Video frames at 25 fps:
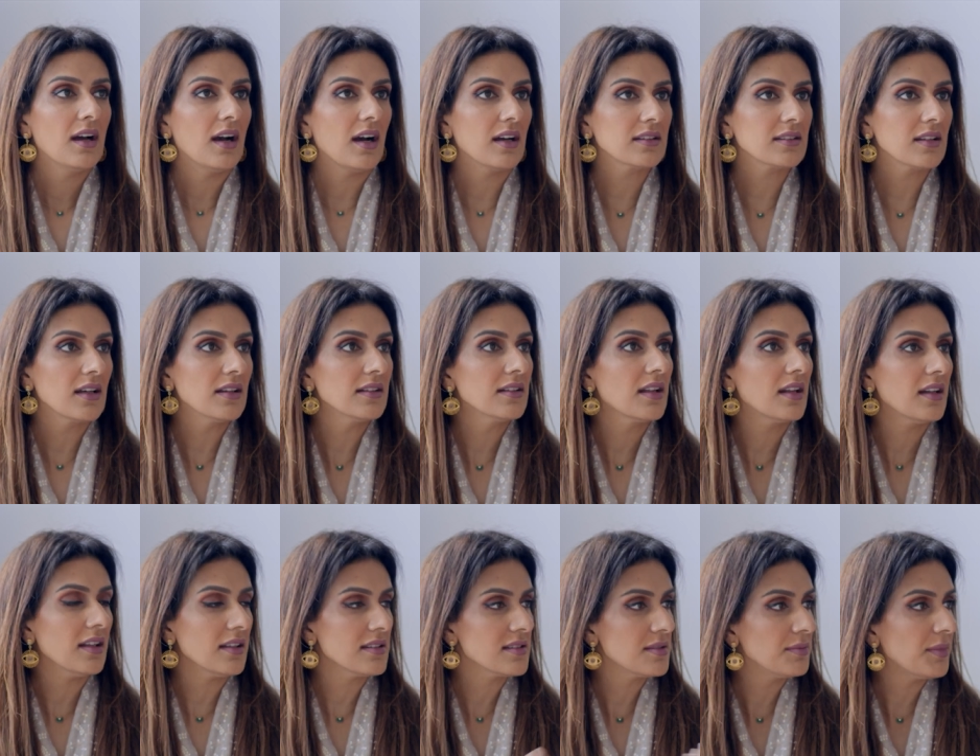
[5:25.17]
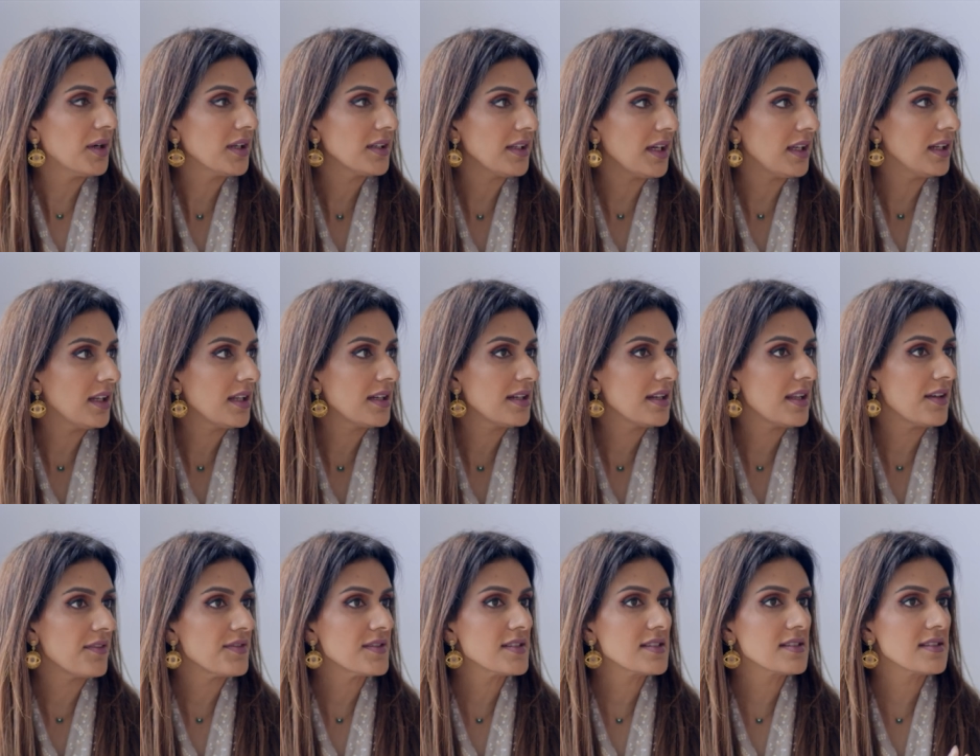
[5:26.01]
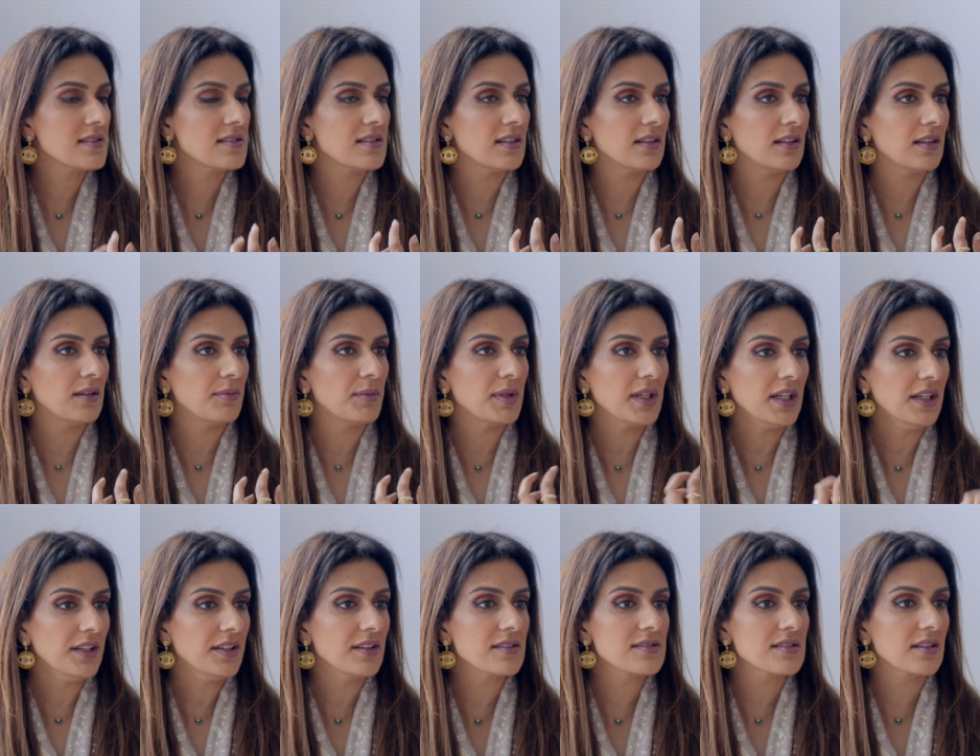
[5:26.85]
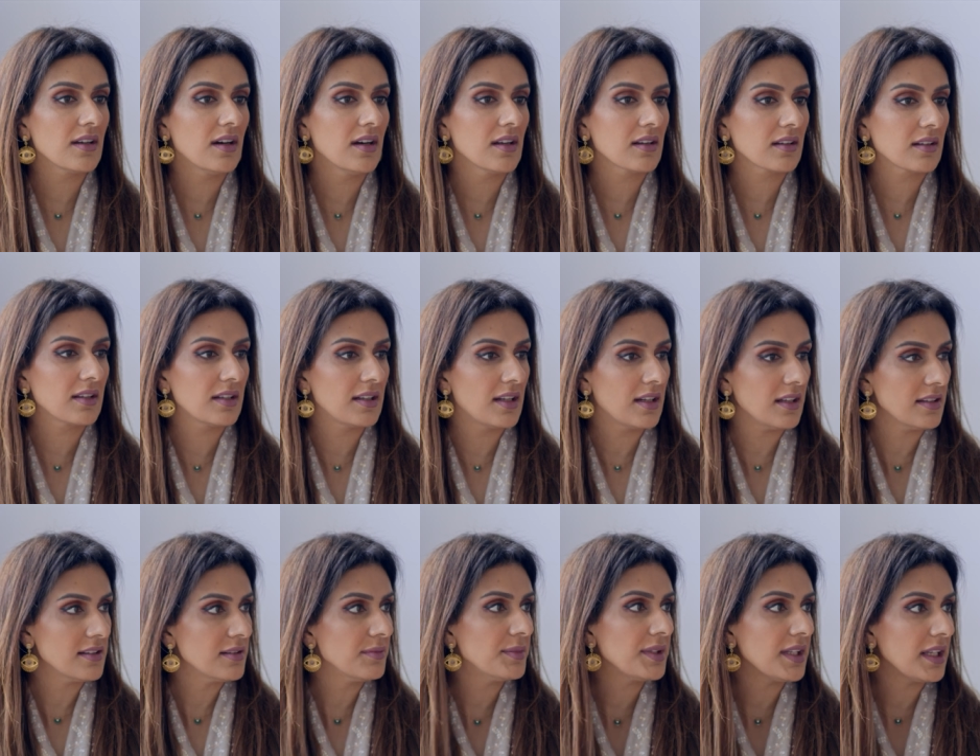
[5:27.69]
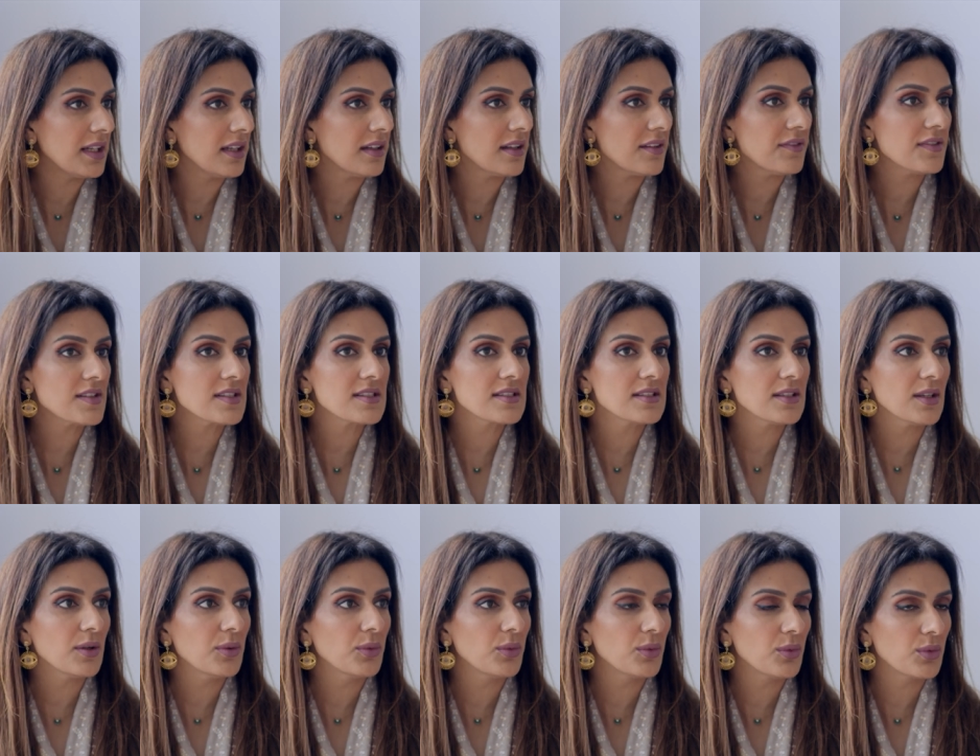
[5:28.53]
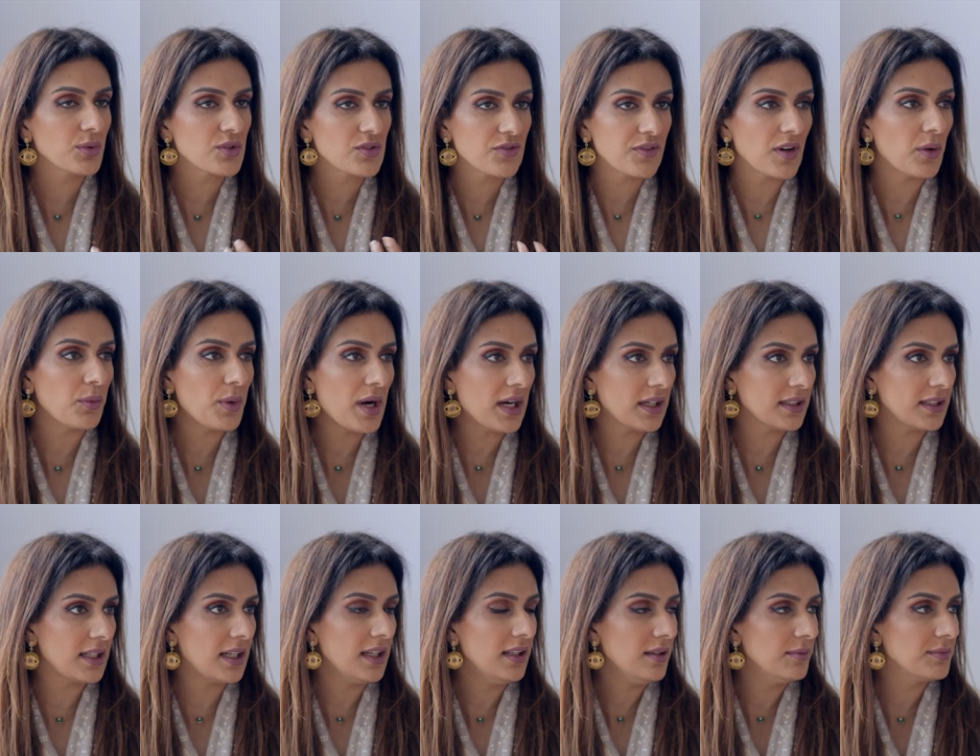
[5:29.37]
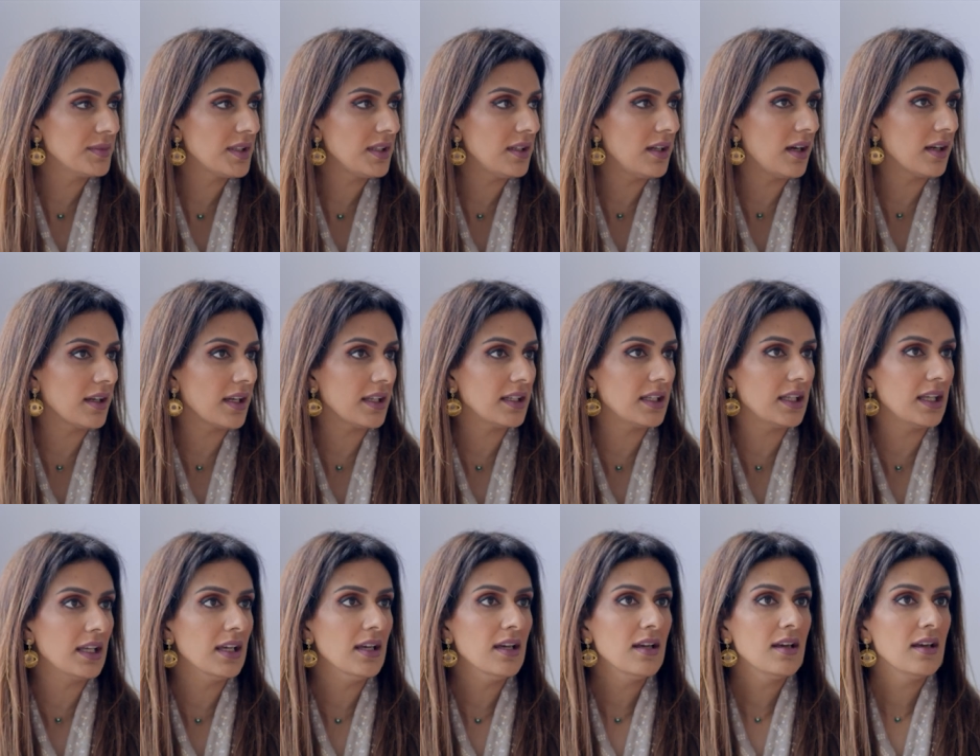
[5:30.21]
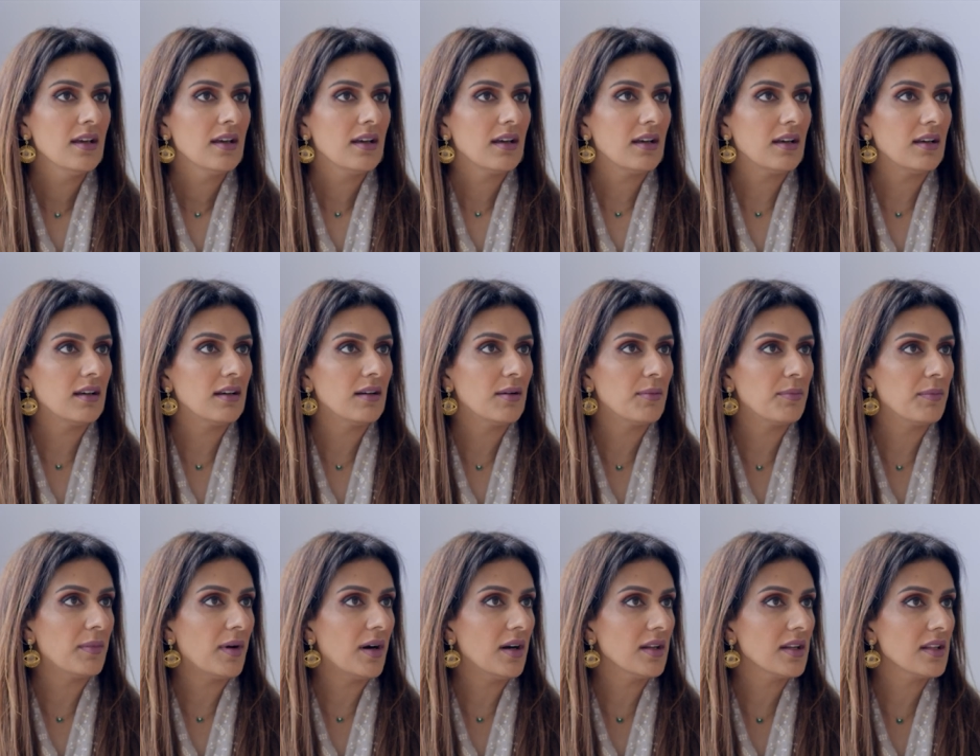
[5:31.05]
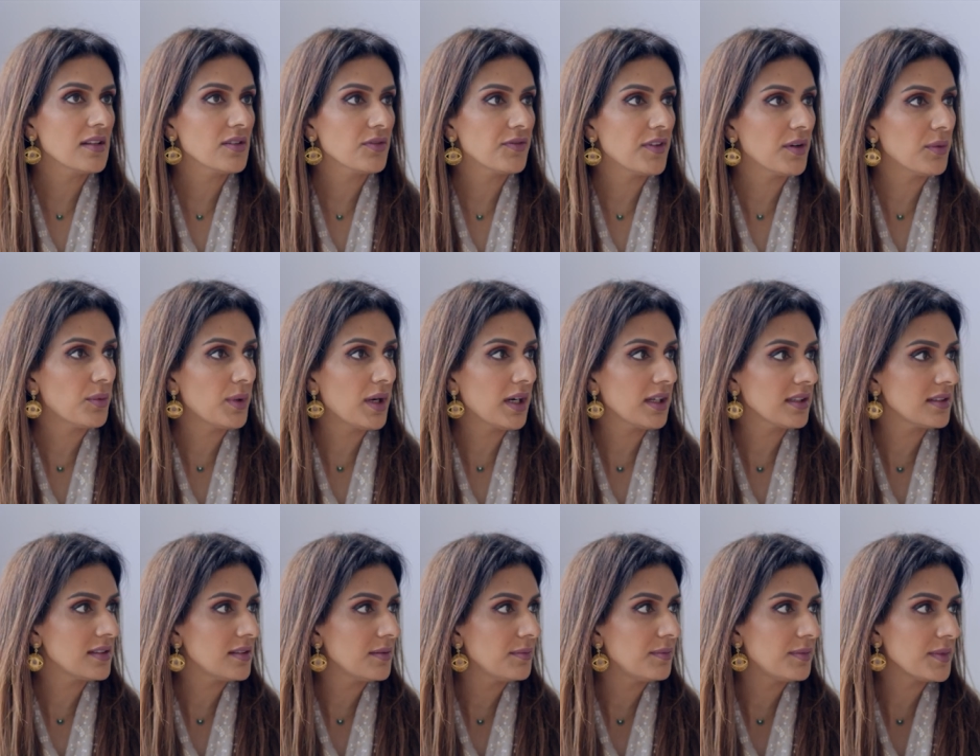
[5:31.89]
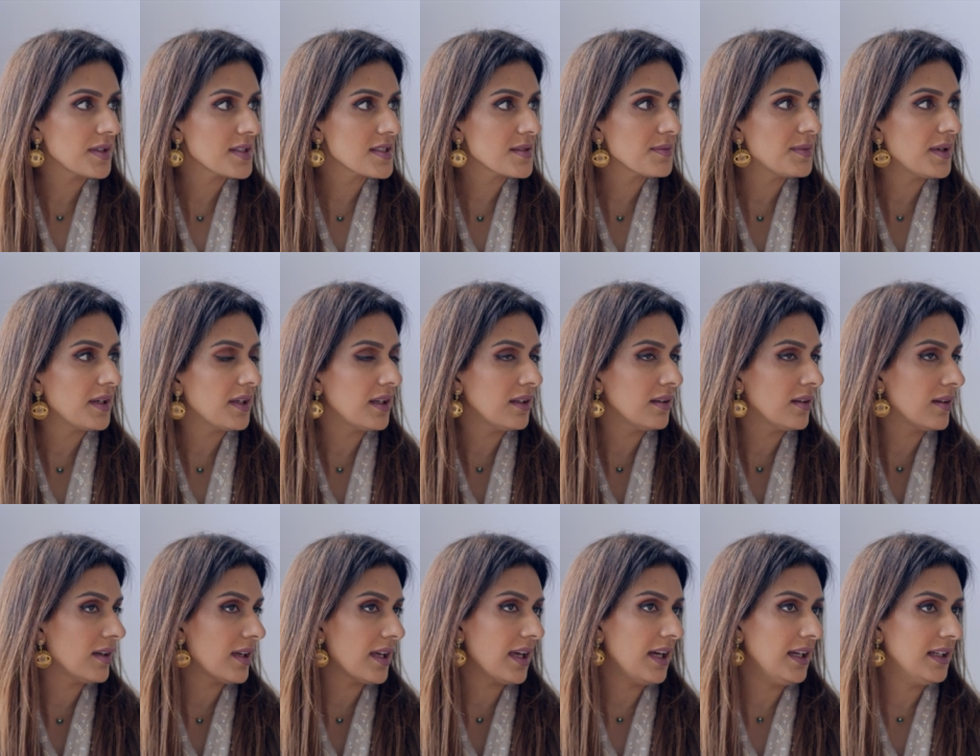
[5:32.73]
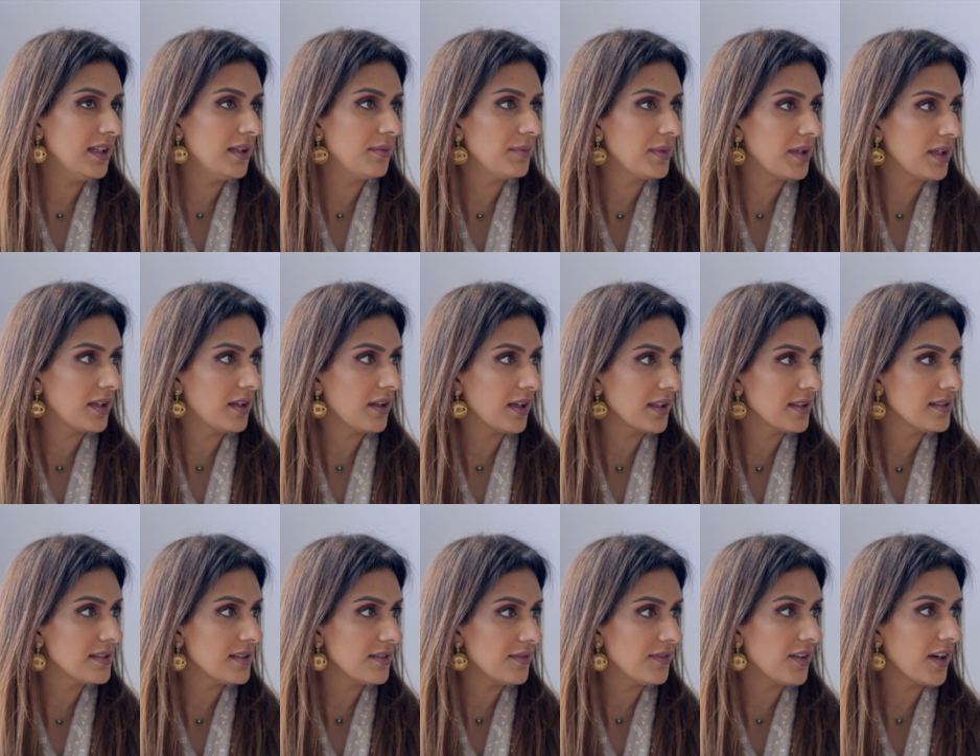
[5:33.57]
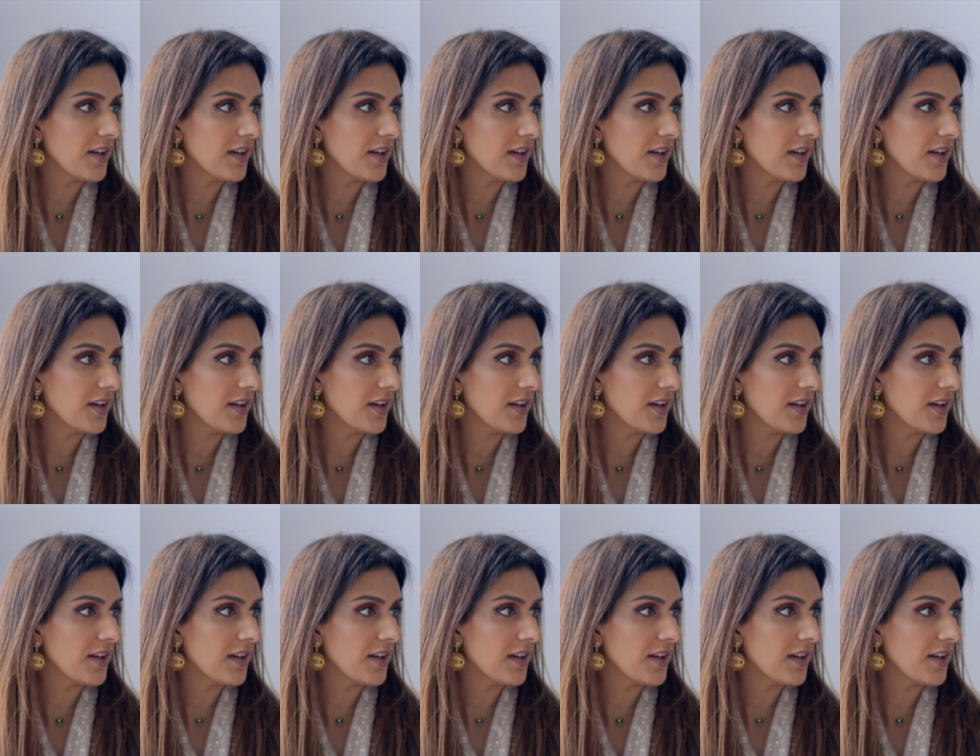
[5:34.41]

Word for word: اعطانا الاعتماد على النفس آه، من احنا صغار كنا نعتمد على نفسنا وتفوقنا الحمد لله يعني انا تفوقت بنسبه اعلى من